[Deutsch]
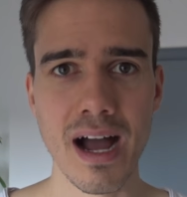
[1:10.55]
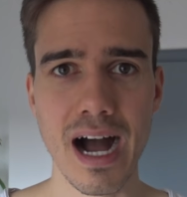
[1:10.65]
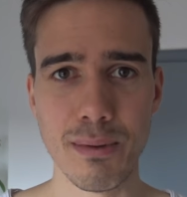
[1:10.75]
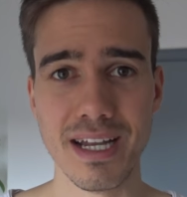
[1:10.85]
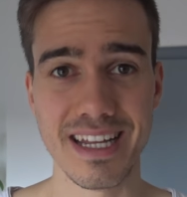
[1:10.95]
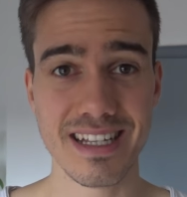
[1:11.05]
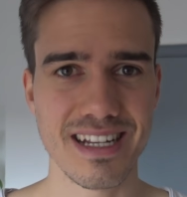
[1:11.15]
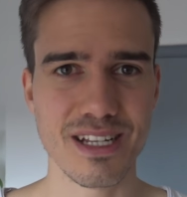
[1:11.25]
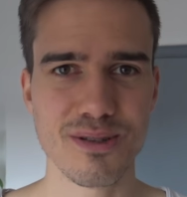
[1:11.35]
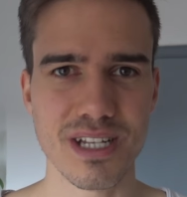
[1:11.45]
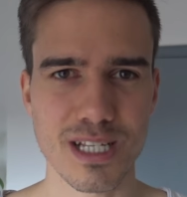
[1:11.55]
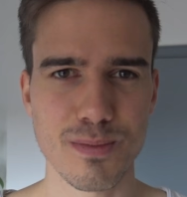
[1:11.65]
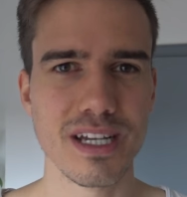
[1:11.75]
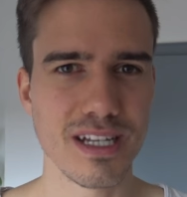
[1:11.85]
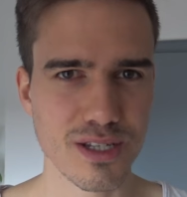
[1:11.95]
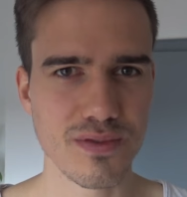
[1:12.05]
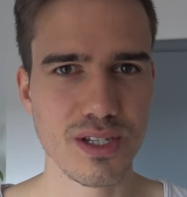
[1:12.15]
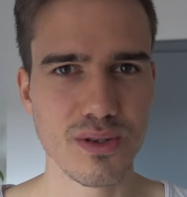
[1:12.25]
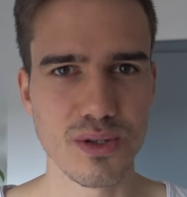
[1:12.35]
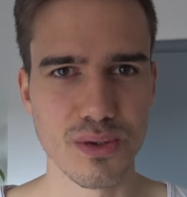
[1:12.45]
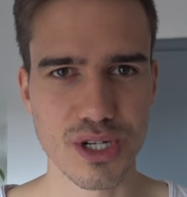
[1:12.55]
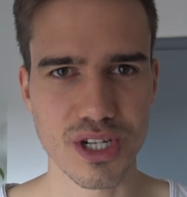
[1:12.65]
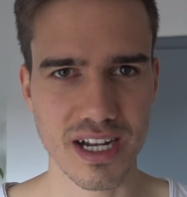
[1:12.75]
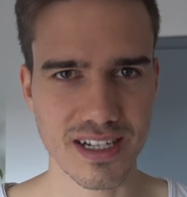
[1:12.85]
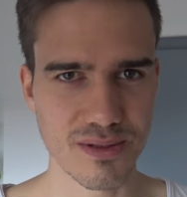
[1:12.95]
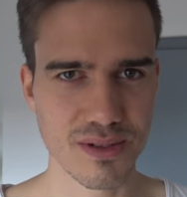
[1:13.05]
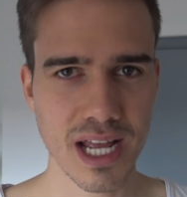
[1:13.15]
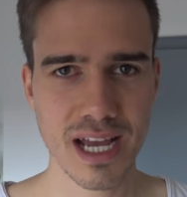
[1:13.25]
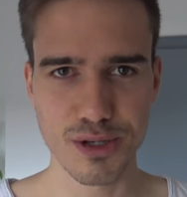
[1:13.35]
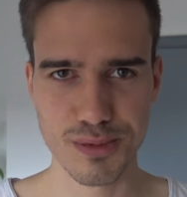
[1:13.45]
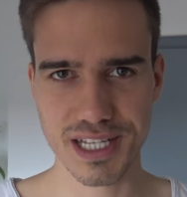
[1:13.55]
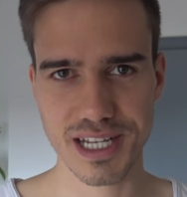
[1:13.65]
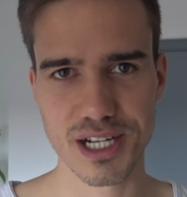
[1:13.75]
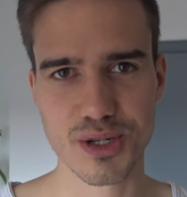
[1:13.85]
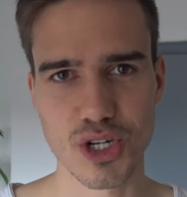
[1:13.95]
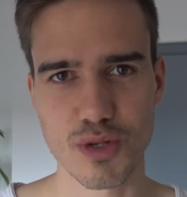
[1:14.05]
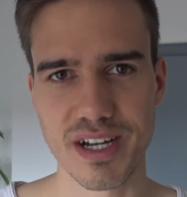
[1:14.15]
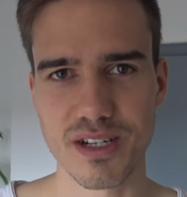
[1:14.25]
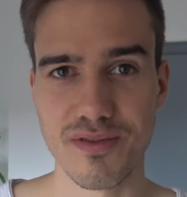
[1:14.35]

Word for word: Aber jetzt lass uns erstmal in das Video durchstarten und du bist sicherlich schon gespannt,